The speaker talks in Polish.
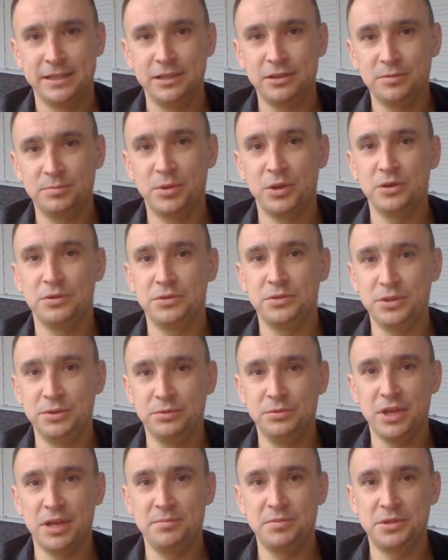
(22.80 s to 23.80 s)
Tylko boją się
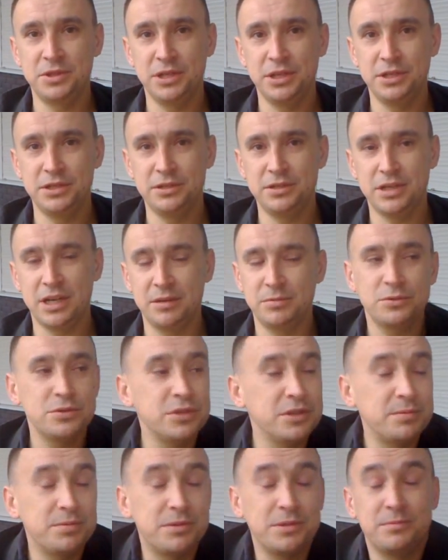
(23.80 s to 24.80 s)
tutaj przyjść albo
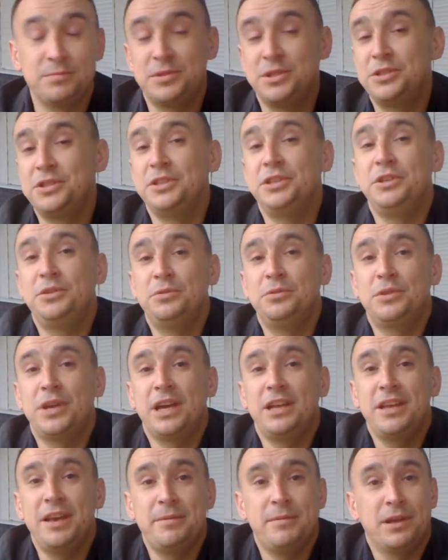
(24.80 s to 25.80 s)
z różnych przyczyn ich
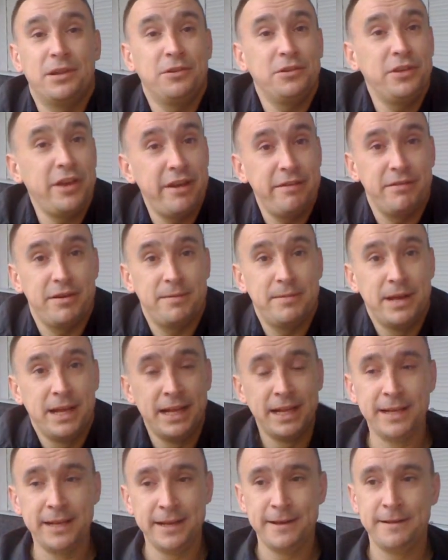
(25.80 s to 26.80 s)
tutaj nie ma, no nie wiem.
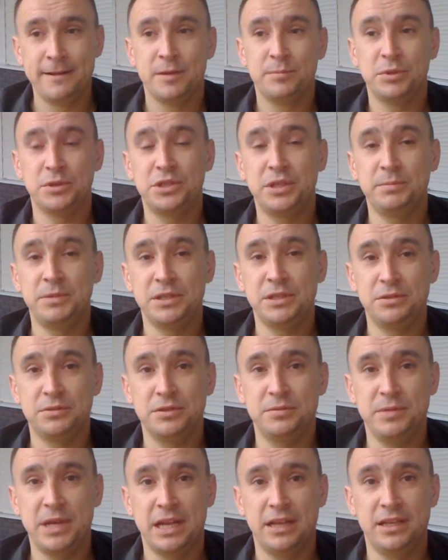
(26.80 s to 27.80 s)
Potrzebne
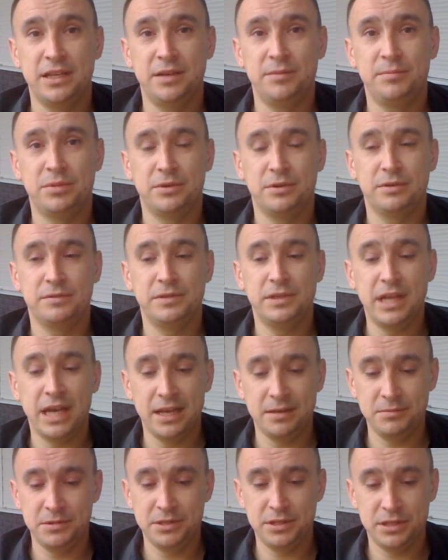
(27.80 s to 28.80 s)
są zmiany, bo
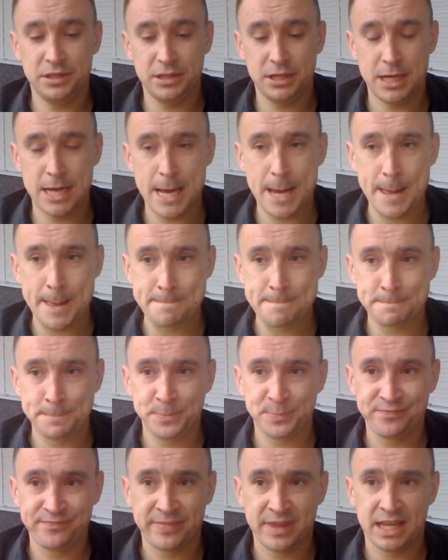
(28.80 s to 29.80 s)
wydaje mi się, że
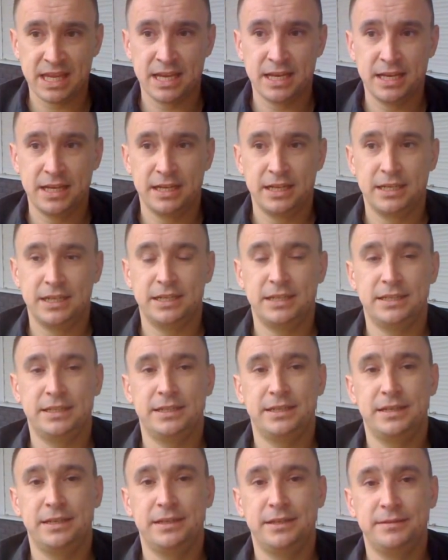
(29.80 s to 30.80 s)

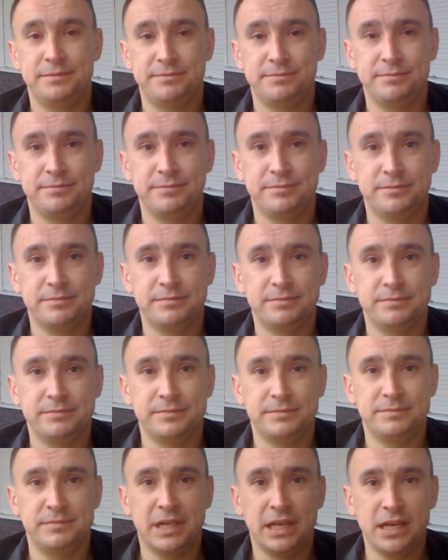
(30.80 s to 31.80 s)
E,
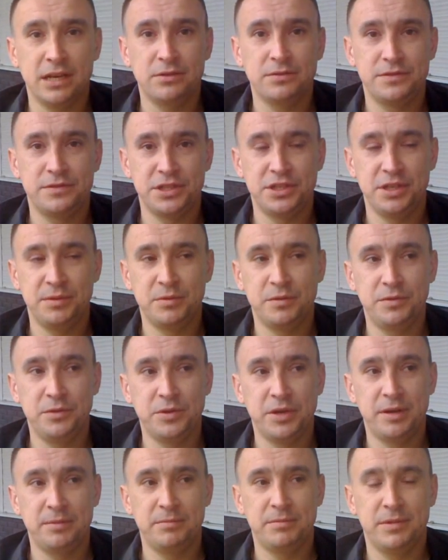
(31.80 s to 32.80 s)
tak jak już wcześniej
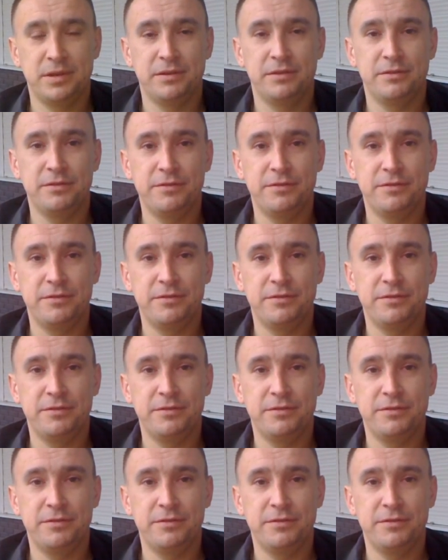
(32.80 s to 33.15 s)
mówiłem,